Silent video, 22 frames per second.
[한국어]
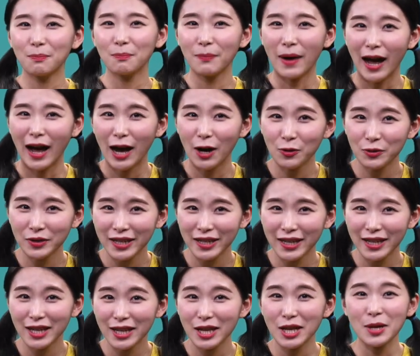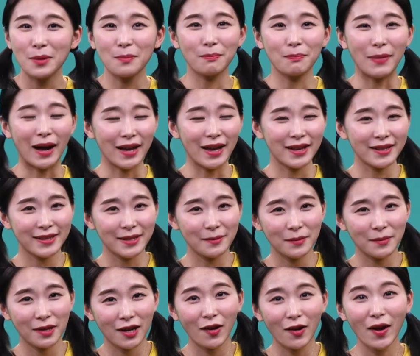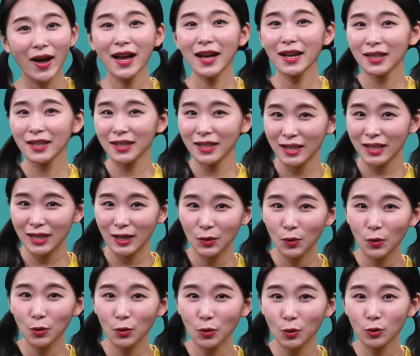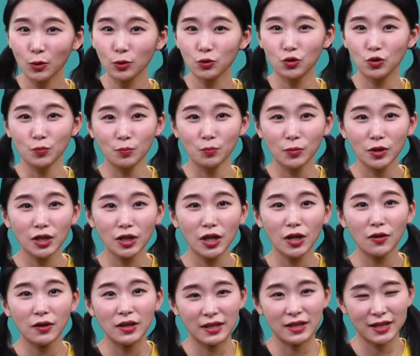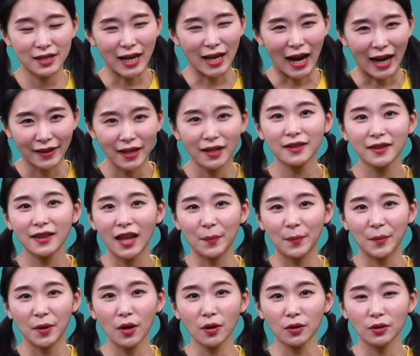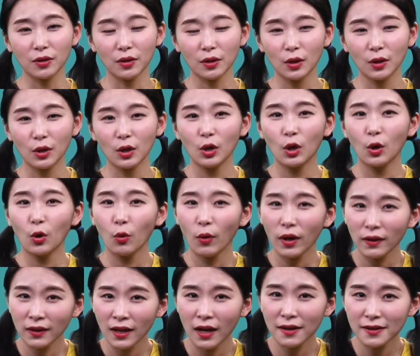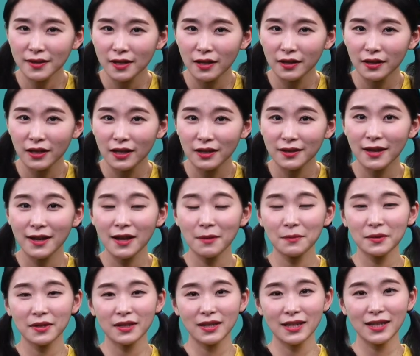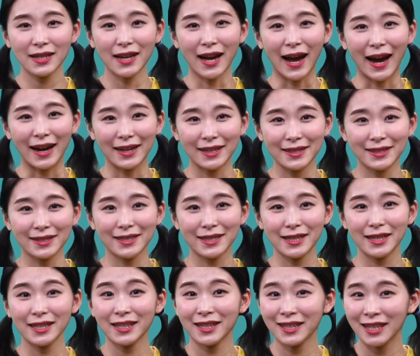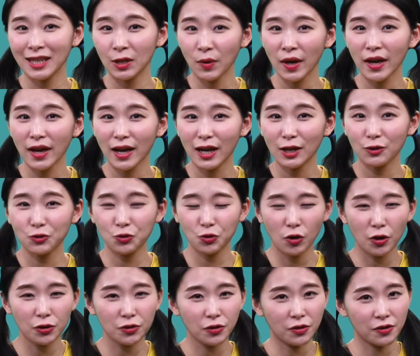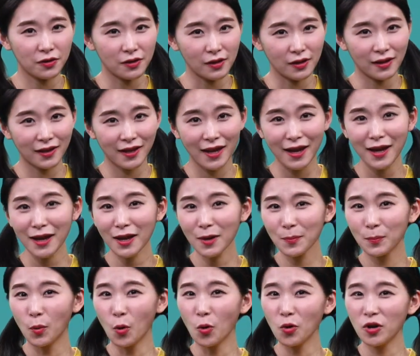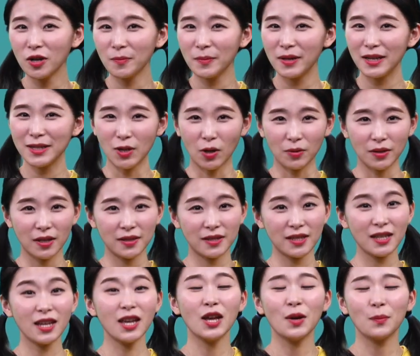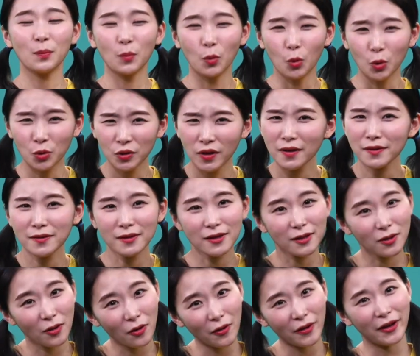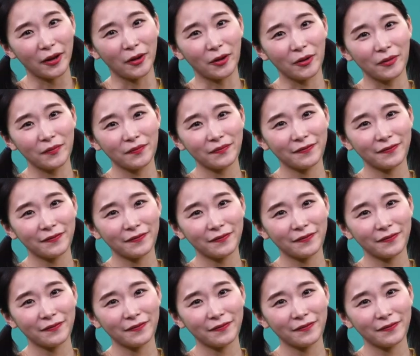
바울이 말씀과 기도로 준비되어 있지 않았다면 회당장이 사람들을 가르칠 기회가 주어졌을 때 복음을 전하지 못했을 거예요.